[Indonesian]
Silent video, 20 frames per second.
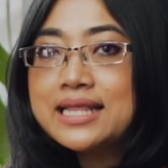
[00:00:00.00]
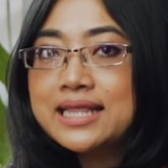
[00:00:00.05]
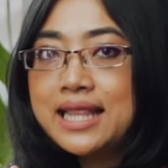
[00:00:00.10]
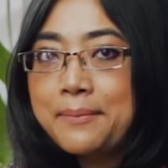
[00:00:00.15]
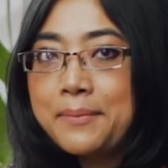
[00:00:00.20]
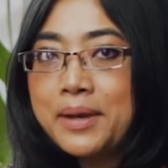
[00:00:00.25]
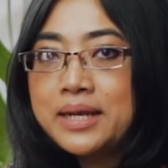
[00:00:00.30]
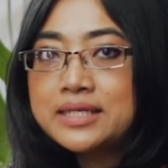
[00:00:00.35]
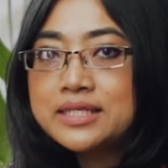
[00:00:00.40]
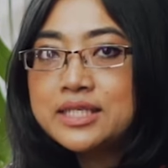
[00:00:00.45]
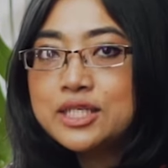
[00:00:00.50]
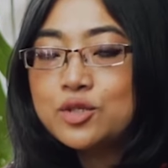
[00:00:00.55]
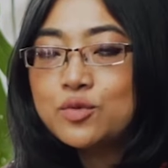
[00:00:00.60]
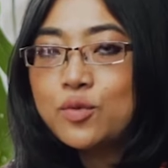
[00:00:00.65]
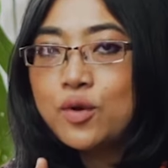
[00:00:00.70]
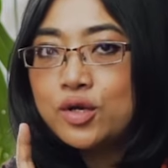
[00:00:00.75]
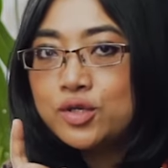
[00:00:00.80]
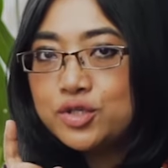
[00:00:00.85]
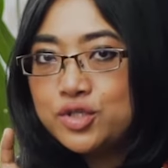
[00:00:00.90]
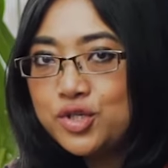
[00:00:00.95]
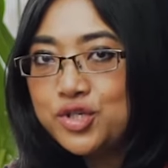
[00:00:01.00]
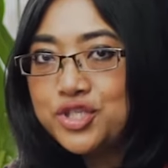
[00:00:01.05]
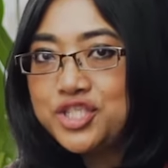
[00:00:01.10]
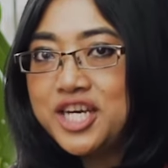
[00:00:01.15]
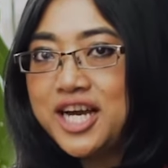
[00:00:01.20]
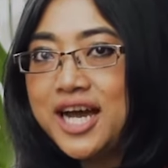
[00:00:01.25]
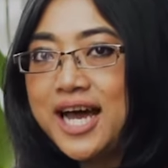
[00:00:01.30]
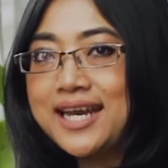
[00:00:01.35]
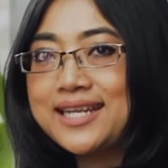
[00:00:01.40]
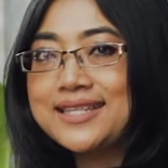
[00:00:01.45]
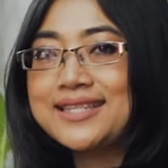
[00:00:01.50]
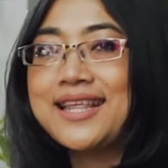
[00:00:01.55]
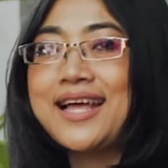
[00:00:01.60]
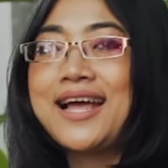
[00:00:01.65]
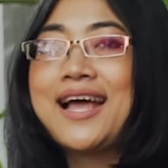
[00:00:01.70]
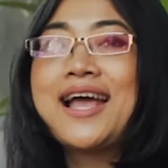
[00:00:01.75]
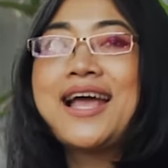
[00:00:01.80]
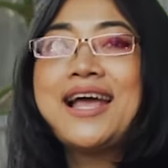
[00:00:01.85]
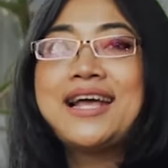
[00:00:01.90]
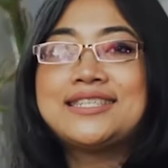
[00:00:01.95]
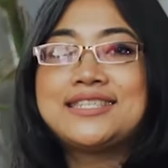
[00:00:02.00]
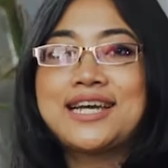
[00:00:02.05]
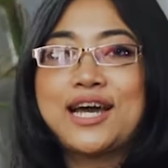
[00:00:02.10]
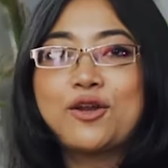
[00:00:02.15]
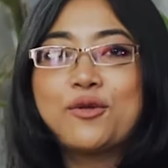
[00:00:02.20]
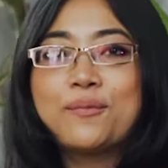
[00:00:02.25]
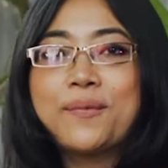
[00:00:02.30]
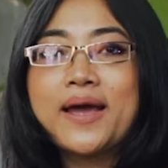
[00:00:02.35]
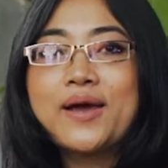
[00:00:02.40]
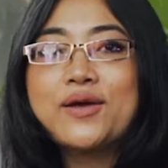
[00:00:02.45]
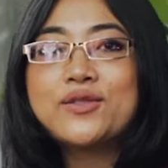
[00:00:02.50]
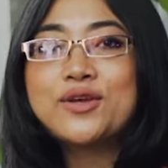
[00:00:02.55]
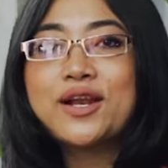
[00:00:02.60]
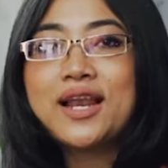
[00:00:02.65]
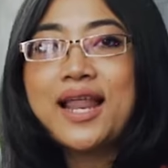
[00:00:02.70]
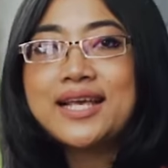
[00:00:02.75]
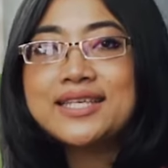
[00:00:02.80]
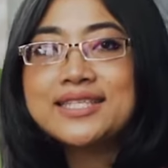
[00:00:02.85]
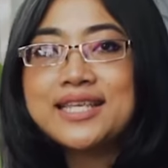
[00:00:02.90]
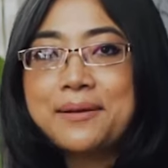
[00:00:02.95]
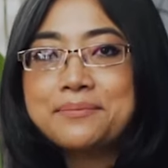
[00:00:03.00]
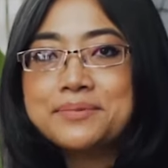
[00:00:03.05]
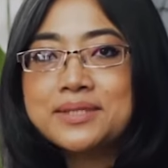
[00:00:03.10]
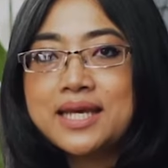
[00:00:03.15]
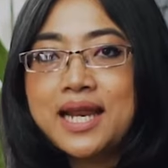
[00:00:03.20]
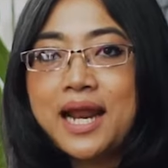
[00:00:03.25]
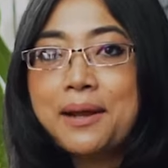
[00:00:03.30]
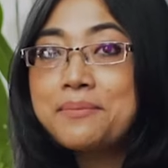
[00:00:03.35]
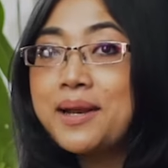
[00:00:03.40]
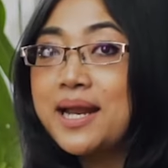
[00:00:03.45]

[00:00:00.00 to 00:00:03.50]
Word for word: Taman Siswa Yogyakarta Jangan lupa ya untuk like, subscribe,